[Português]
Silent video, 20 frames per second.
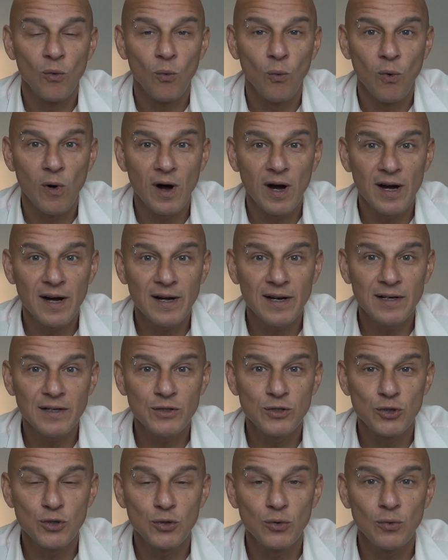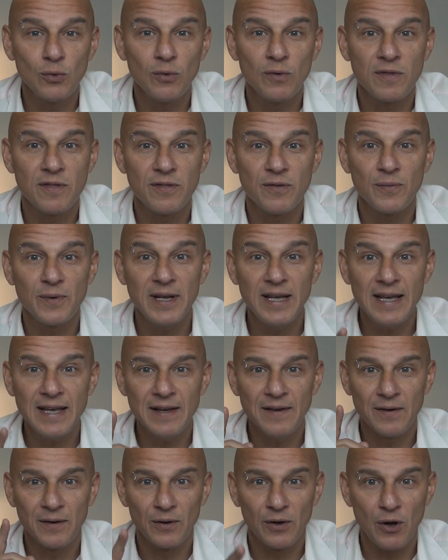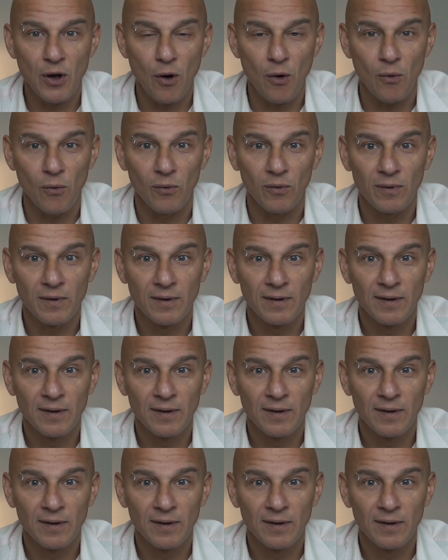One, two, three, go!